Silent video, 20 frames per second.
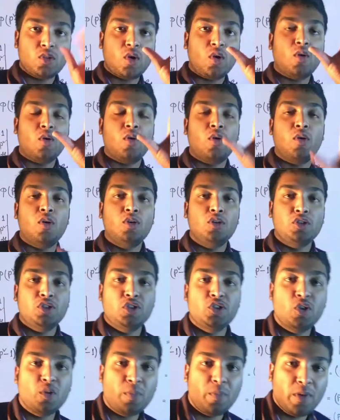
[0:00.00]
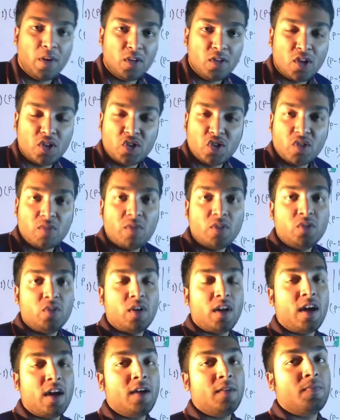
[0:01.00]
তো সুপ্রিয় দর্শক
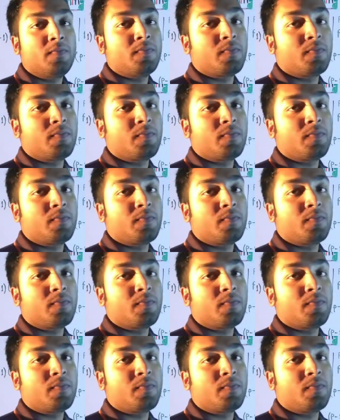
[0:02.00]
বন্ধুরা